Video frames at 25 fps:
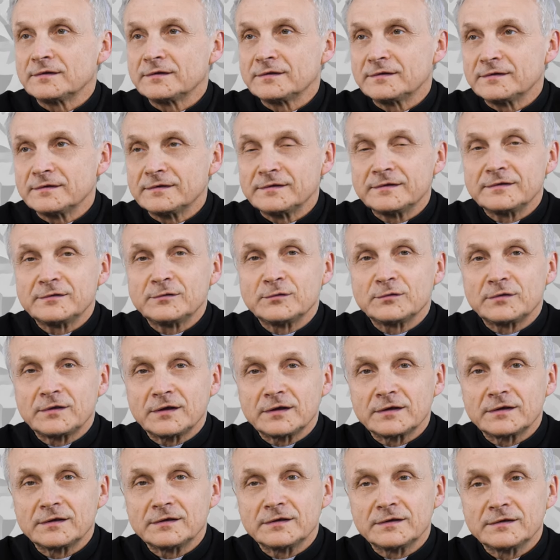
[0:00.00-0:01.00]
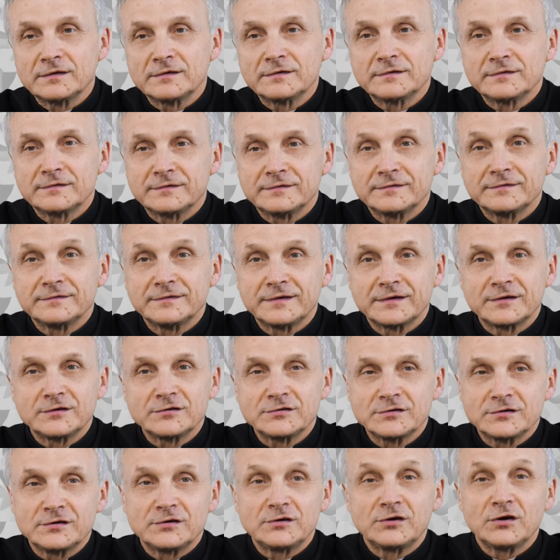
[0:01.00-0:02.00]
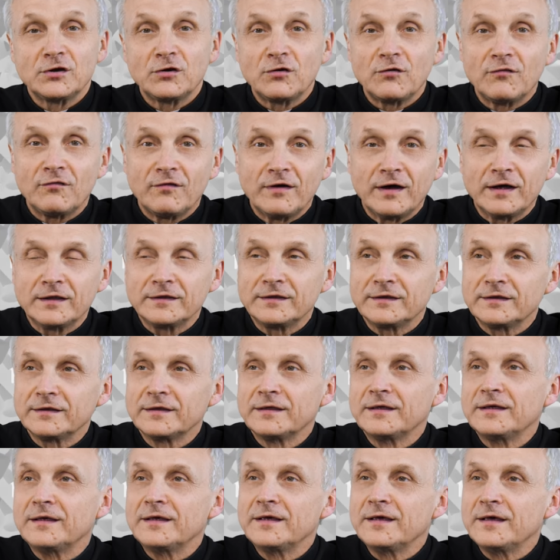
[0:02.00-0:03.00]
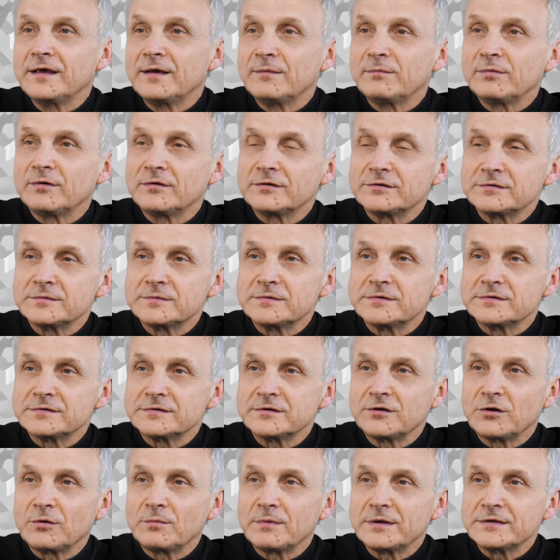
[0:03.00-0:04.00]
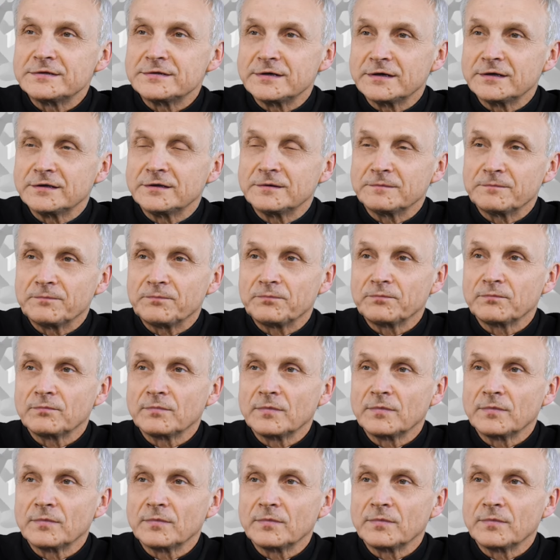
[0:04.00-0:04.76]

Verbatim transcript: y, no takie jakieś kierowanie, powiedzmy, zgromadzeniem.